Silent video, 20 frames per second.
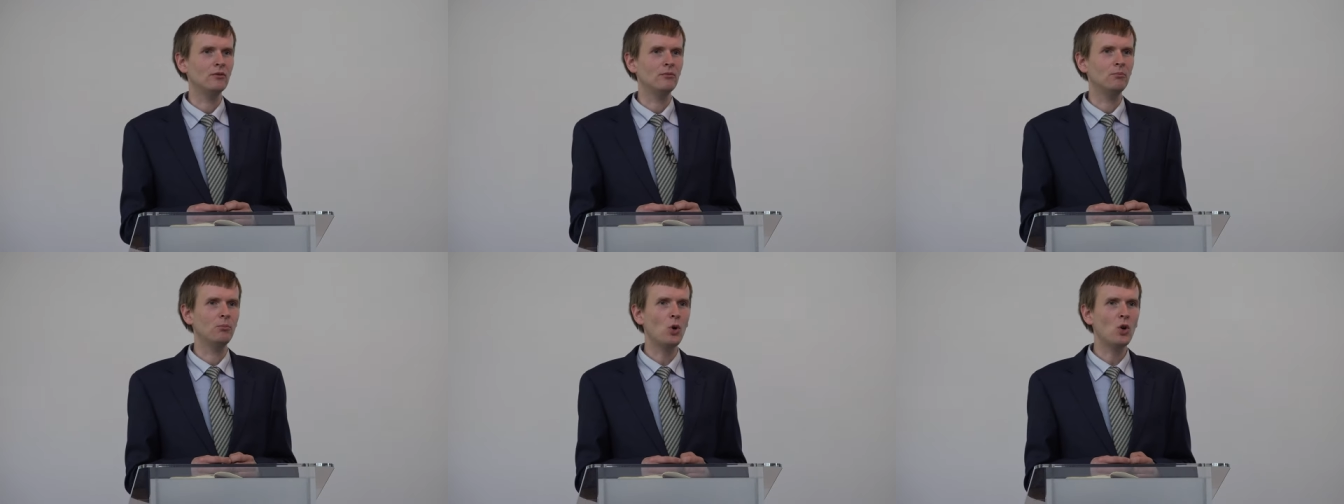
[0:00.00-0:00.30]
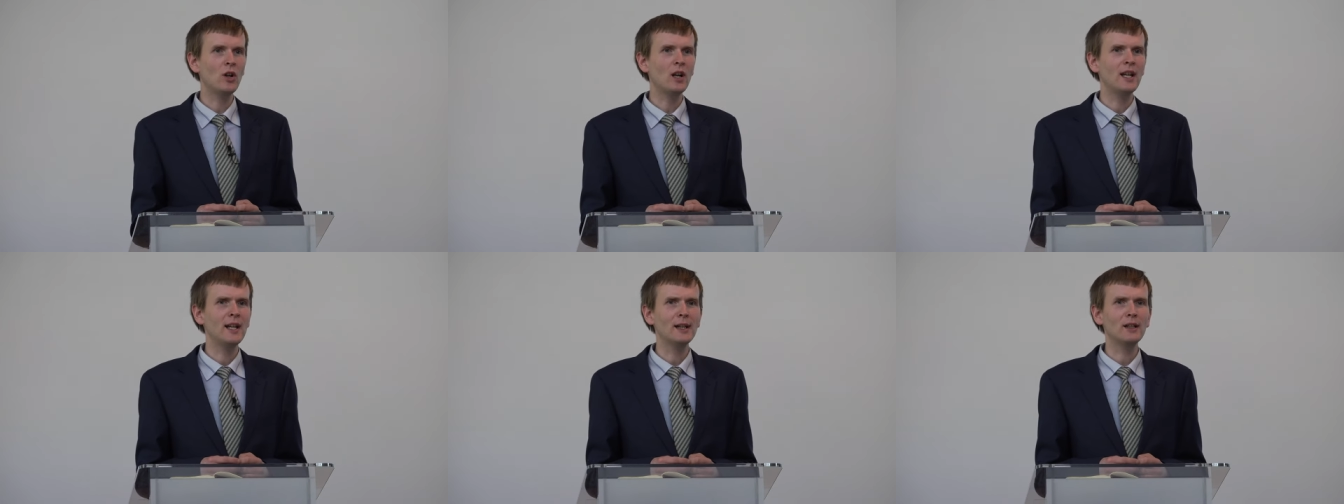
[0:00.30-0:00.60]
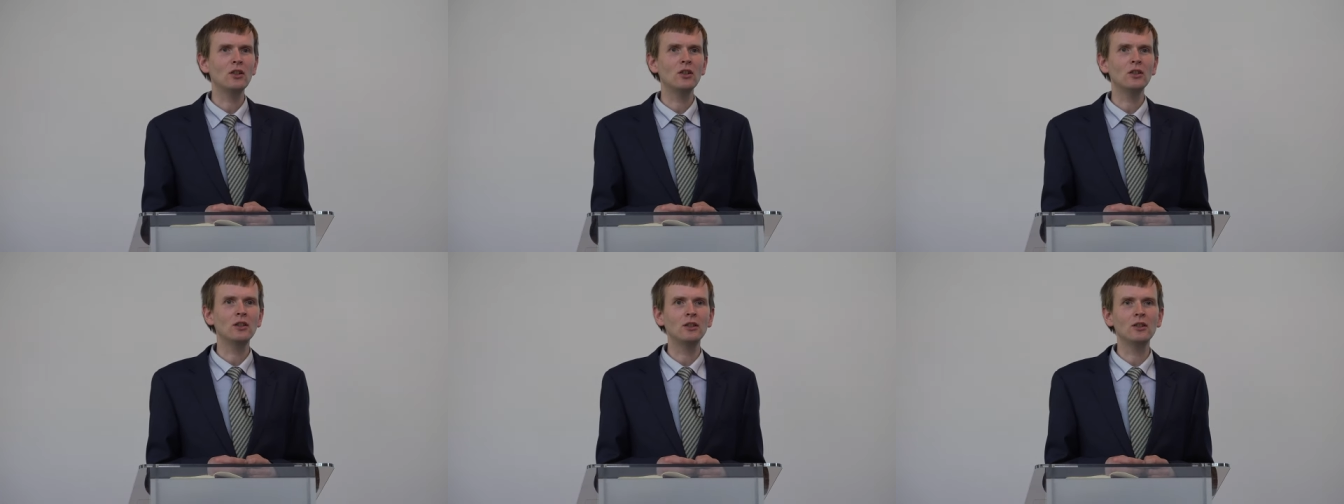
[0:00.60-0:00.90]
Boga
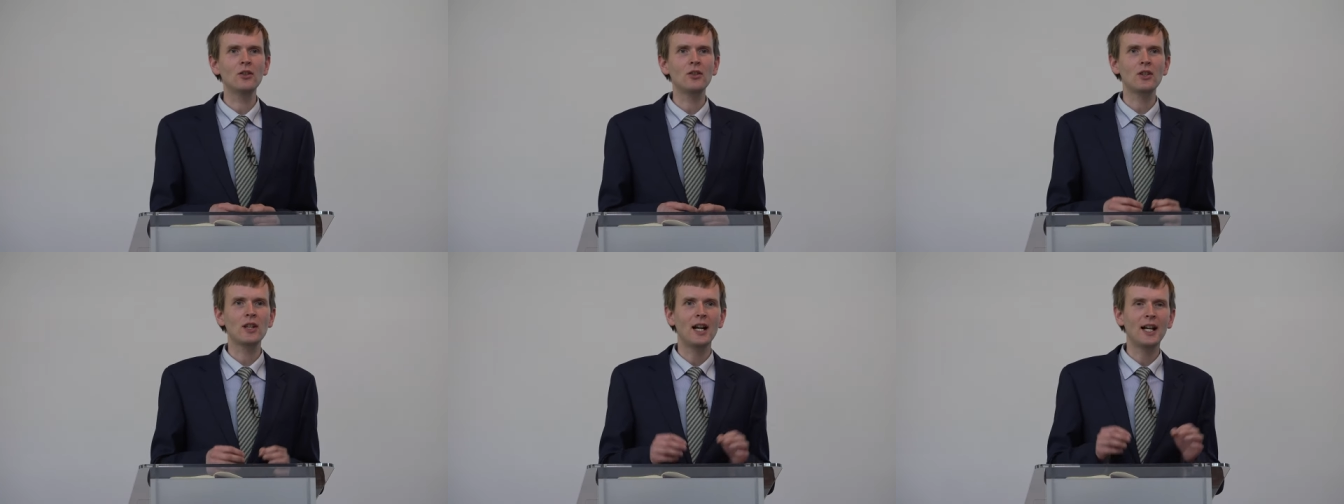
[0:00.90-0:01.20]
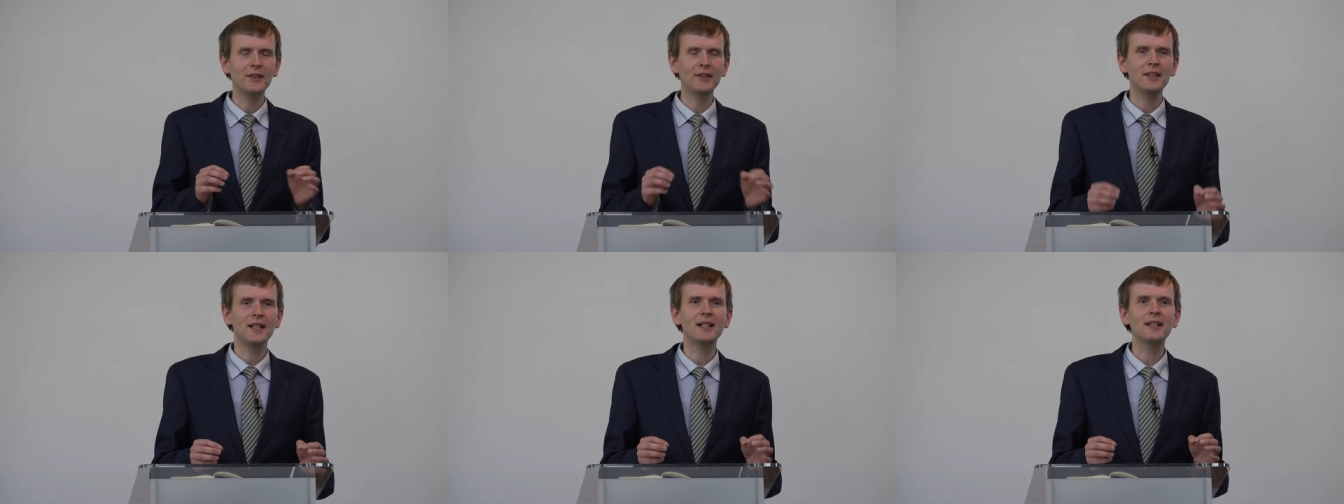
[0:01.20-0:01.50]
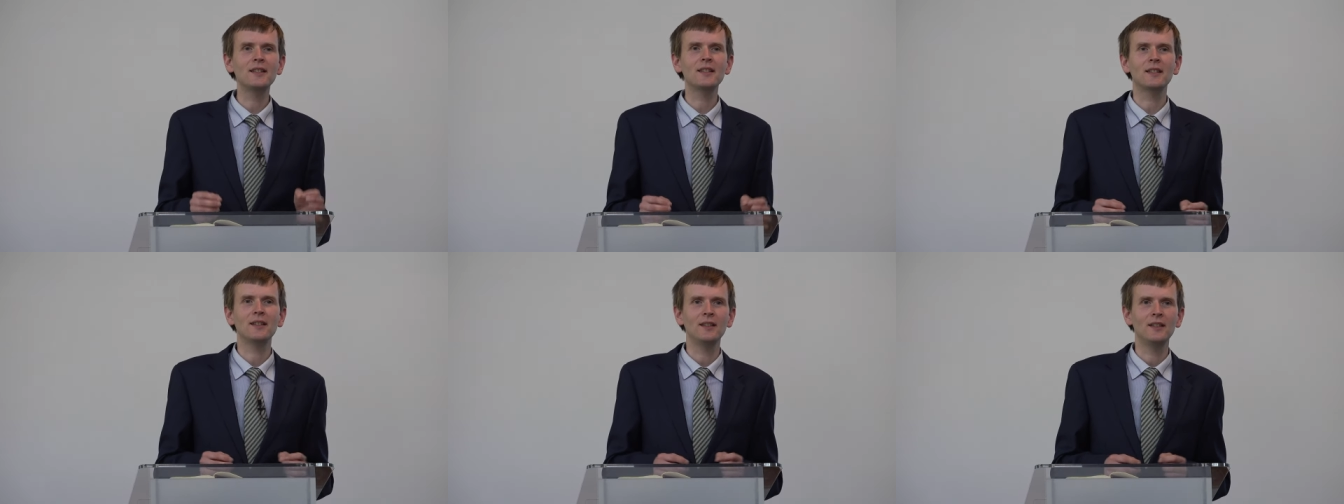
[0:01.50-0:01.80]
jako kogoś
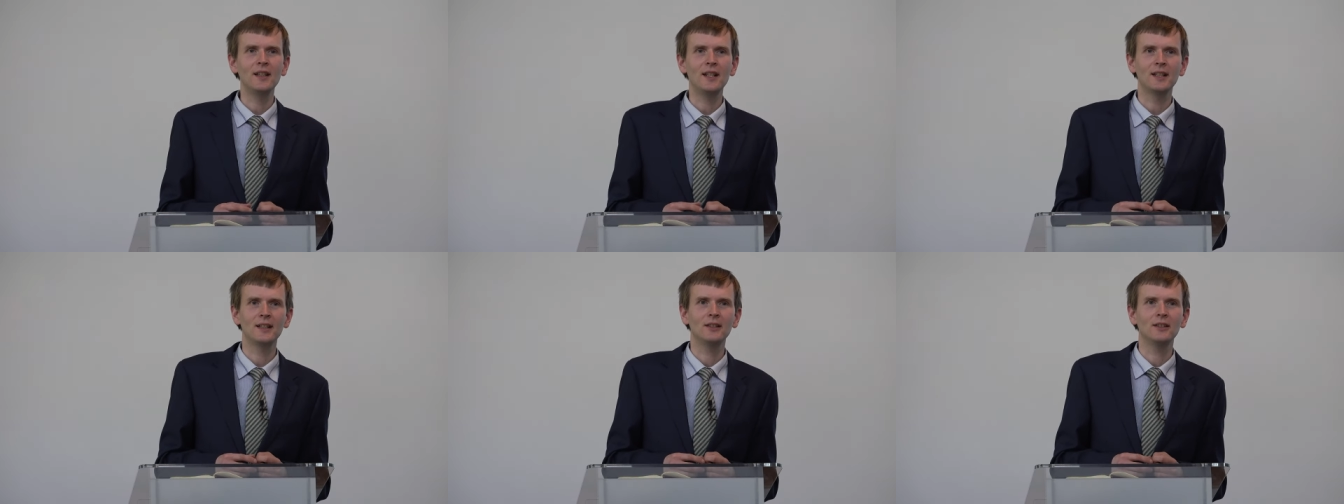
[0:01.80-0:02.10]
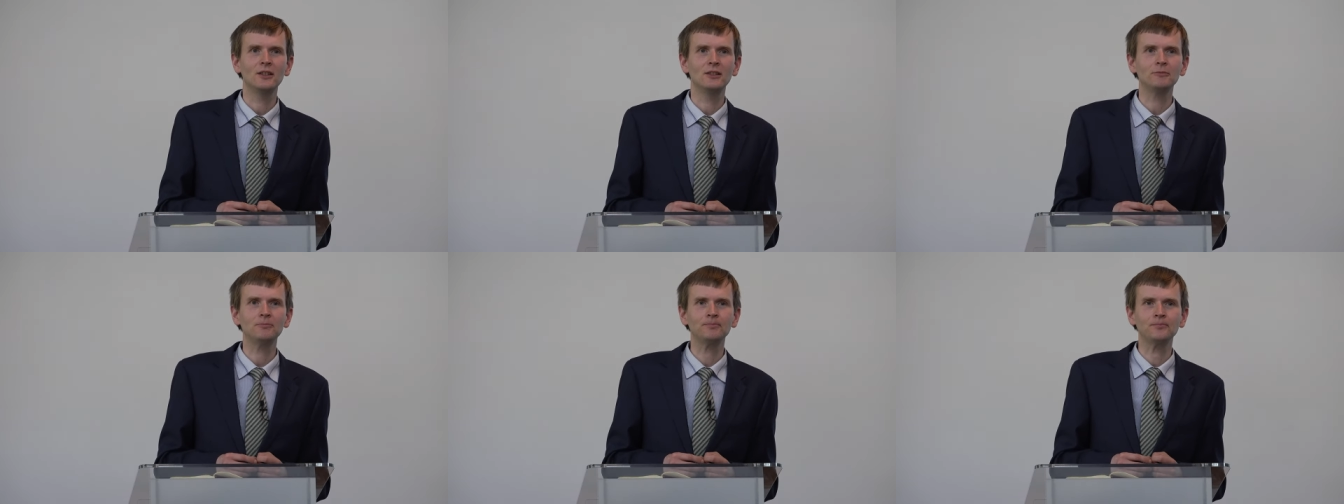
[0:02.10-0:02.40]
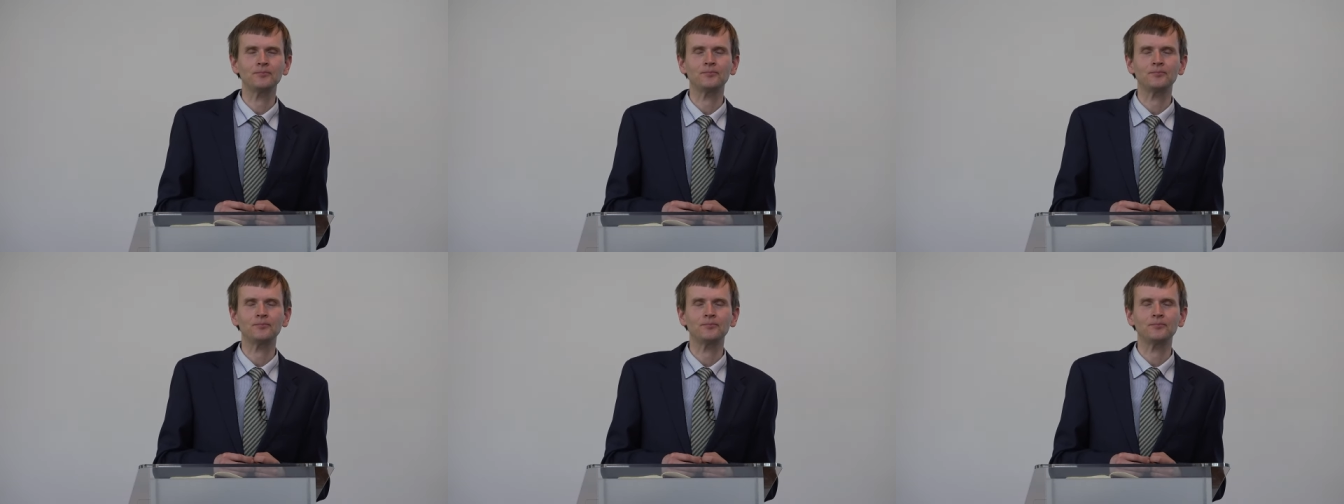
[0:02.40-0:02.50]
atrakcyjnego,